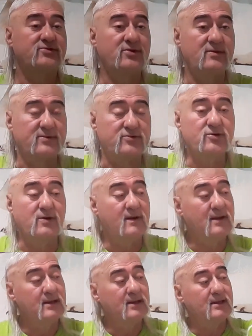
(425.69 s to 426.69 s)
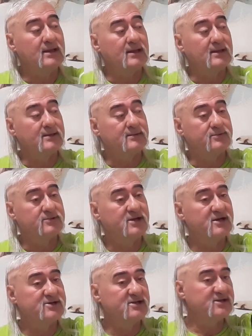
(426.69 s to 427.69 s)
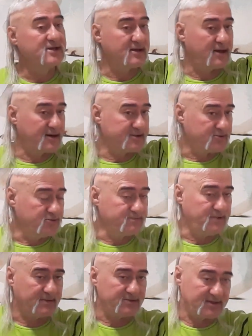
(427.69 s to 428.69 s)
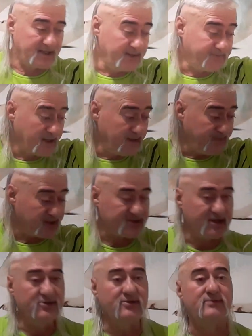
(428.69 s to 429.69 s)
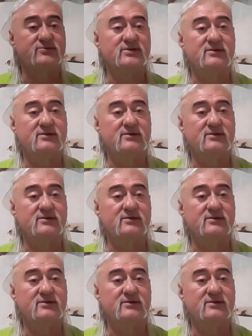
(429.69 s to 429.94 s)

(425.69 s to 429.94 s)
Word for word: Çok önemli. Çünkü e, burada yaşayan insanlar arkadaşlar unutmayın. Gelip gelip aşağıya yani.